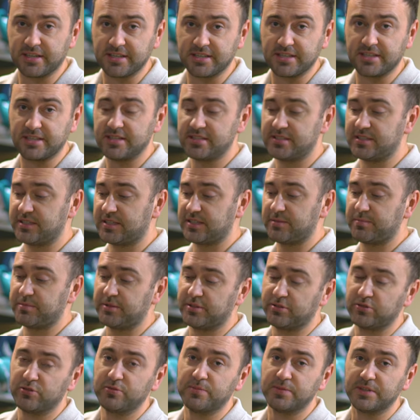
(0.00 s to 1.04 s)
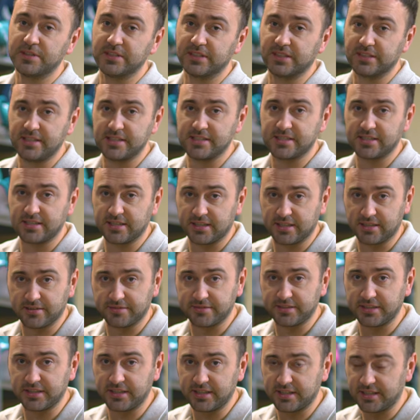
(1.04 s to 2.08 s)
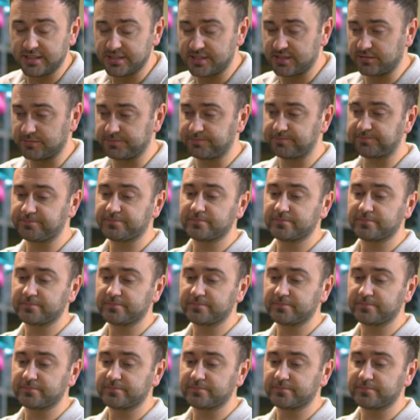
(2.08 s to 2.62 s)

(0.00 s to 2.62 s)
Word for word: интересных и продуманных детских автокресел.